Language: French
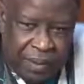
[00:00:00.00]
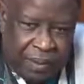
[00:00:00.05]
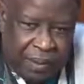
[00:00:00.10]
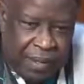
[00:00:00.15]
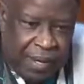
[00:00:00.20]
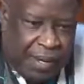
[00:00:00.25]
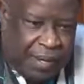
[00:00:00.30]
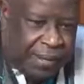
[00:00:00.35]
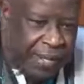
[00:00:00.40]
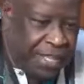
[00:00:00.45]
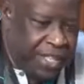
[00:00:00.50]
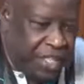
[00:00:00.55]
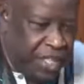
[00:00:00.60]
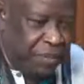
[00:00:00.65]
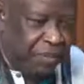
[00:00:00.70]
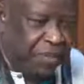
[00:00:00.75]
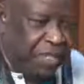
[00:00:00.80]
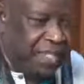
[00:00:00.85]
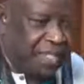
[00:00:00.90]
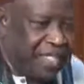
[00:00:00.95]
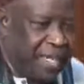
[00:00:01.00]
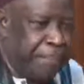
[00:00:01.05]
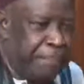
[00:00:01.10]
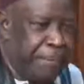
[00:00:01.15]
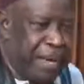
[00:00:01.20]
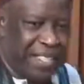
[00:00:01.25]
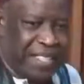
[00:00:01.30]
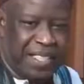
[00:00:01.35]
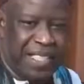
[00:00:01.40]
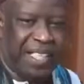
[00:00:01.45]
Un régime qui ne sait
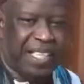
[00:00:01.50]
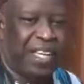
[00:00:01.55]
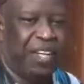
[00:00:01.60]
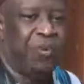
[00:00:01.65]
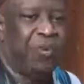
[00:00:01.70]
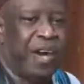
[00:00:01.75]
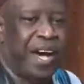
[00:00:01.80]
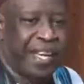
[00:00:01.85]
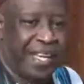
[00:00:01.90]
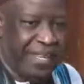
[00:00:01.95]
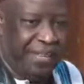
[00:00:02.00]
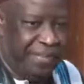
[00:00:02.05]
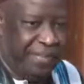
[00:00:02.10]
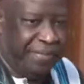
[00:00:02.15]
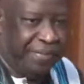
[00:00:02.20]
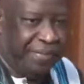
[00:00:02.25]
pas ce qui lui arrive.